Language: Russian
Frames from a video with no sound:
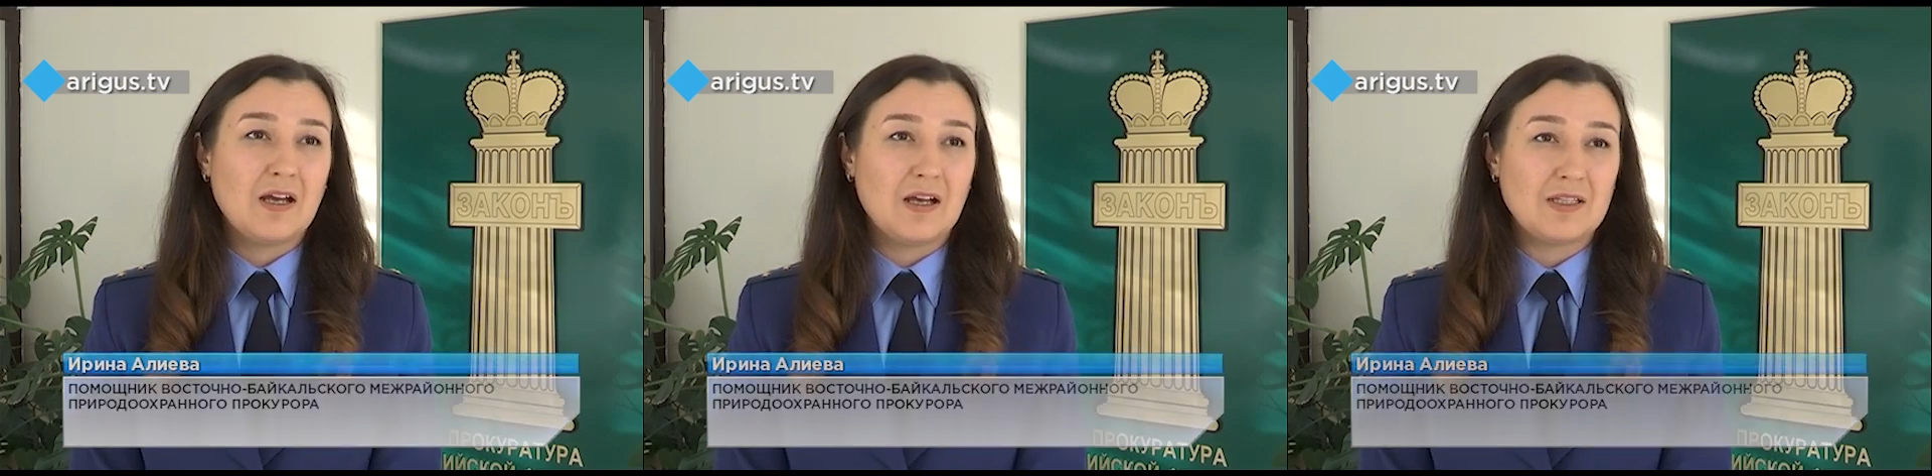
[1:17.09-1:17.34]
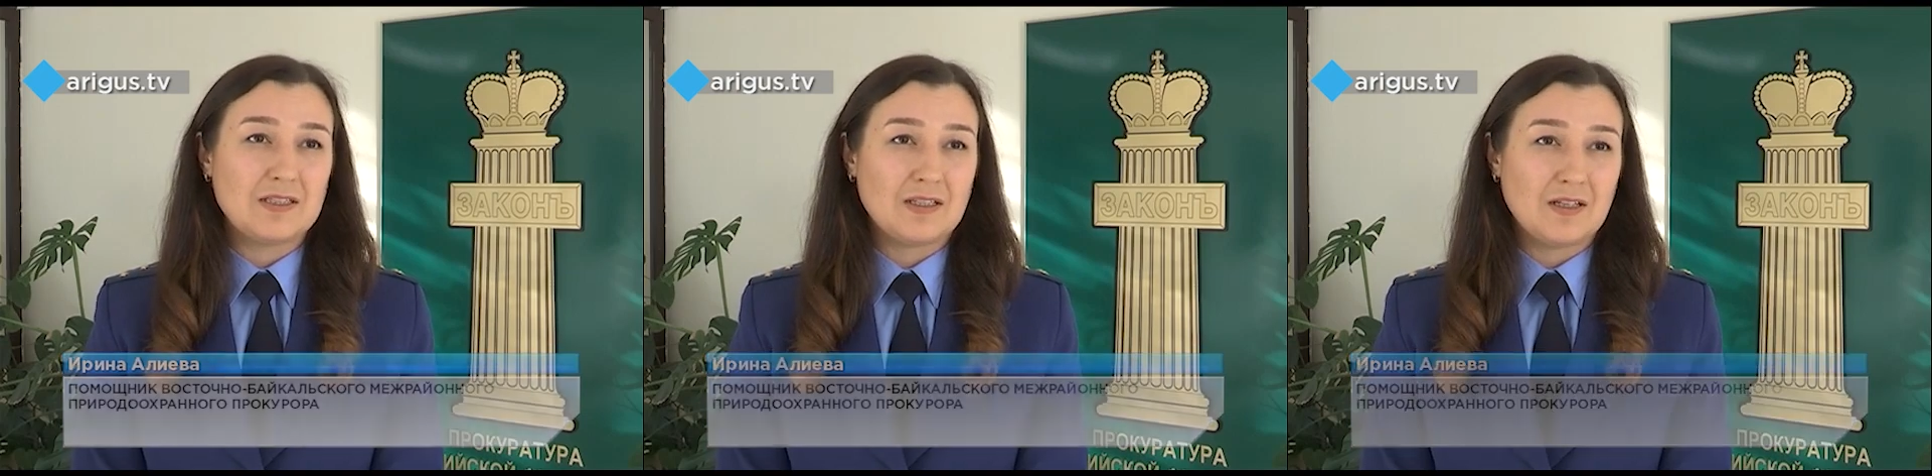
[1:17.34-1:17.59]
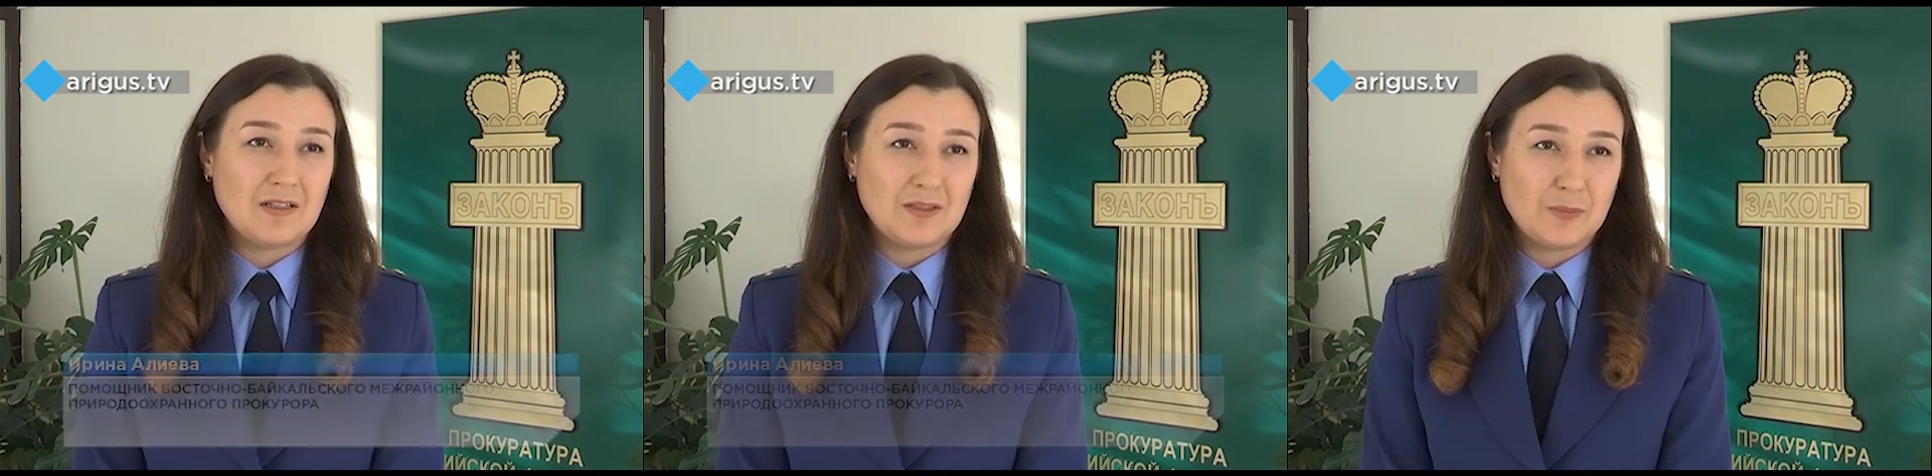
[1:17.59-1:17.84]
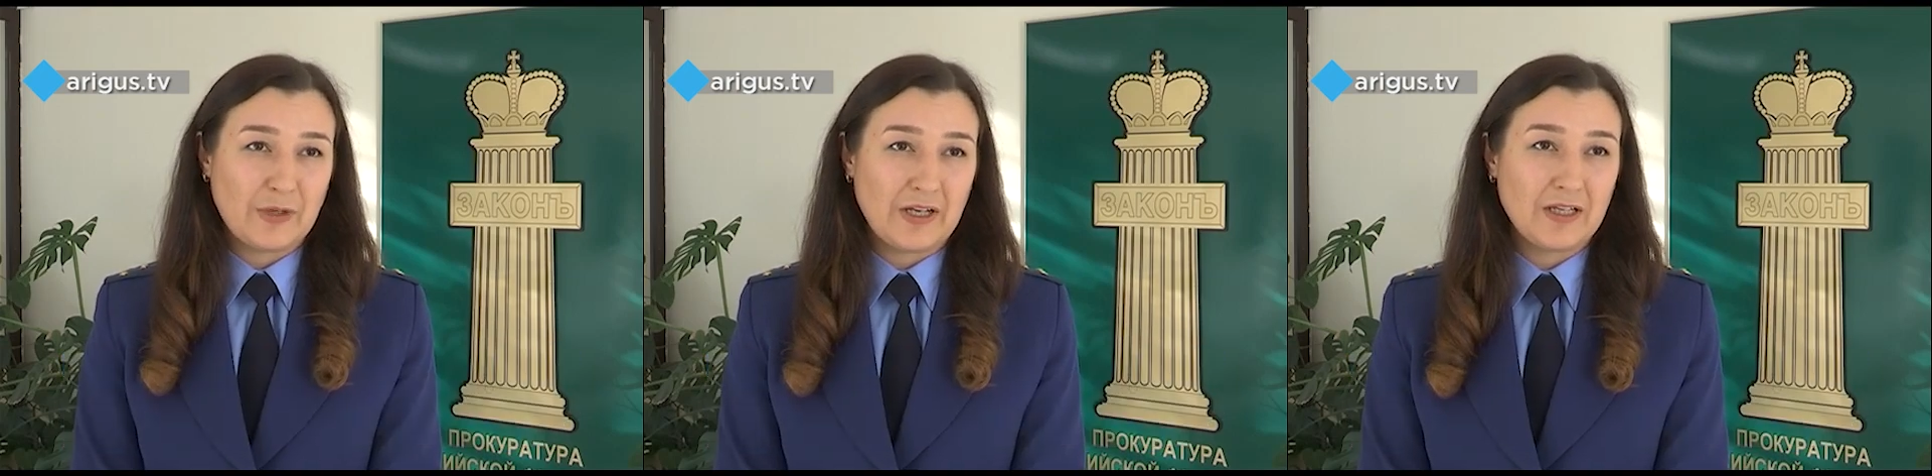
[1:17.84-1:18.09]
хотя
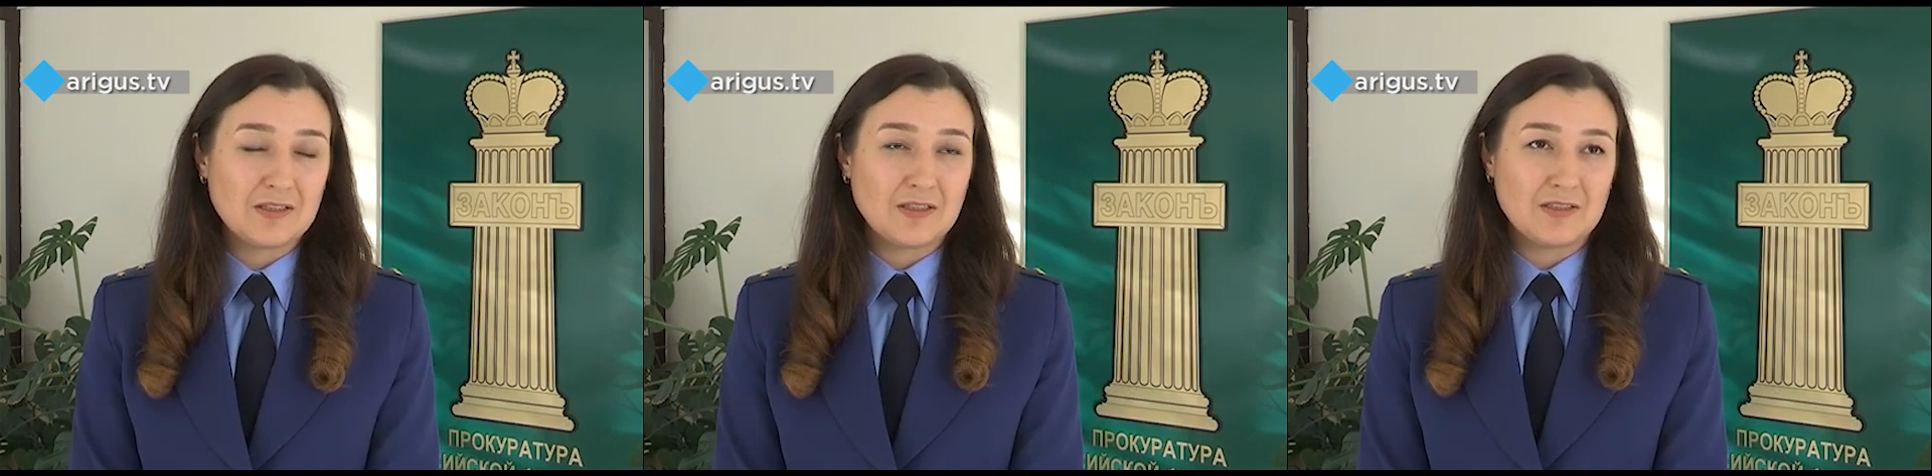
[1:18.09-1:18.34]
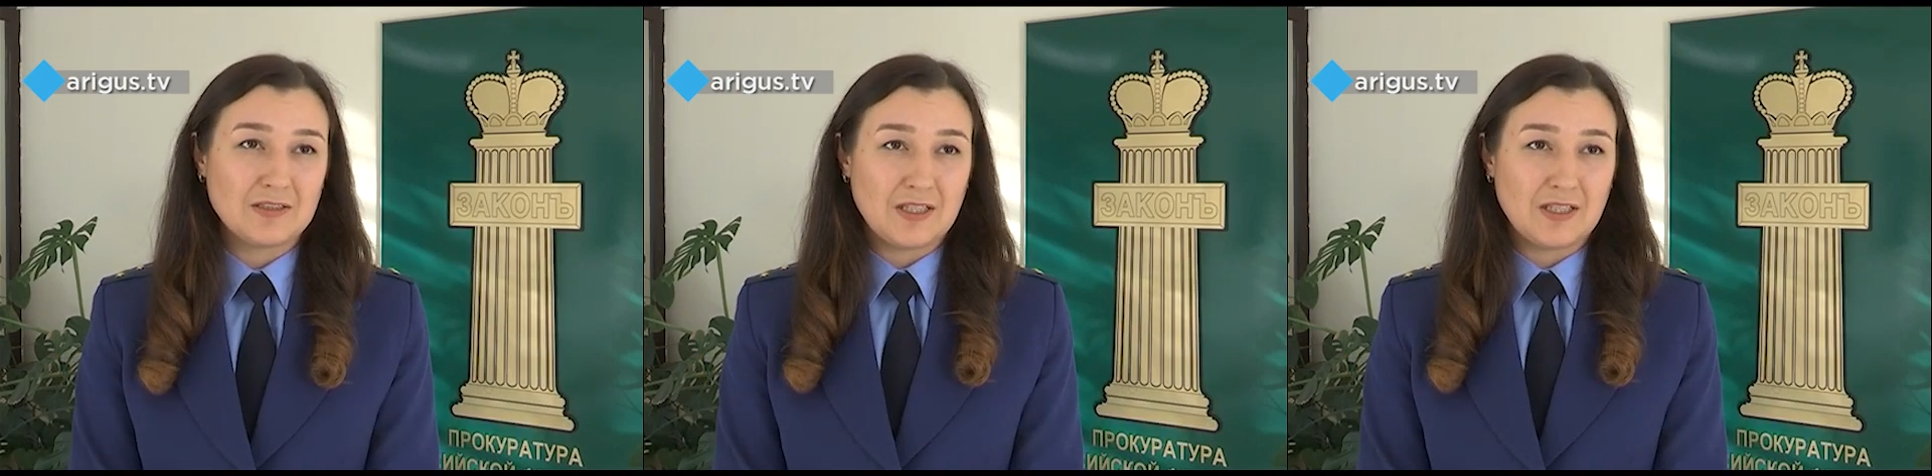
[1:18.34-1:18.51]
проектная